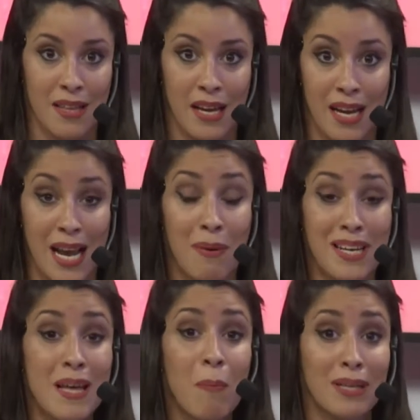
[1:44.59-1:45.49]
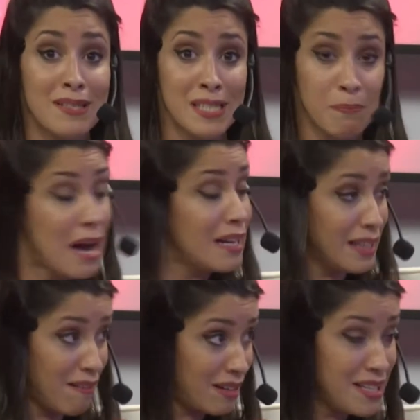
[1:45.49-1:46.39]
de la avenida principal
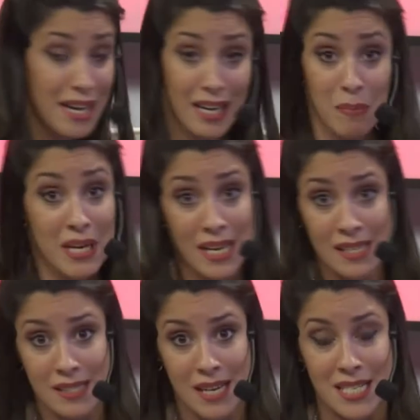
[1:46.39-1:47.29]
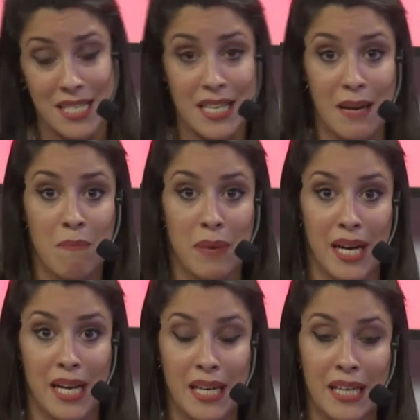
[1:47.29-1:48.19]
de Avenida Ramírez, allí en
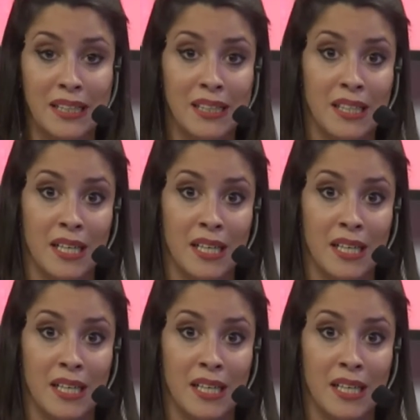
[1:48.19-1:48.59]
Paraná,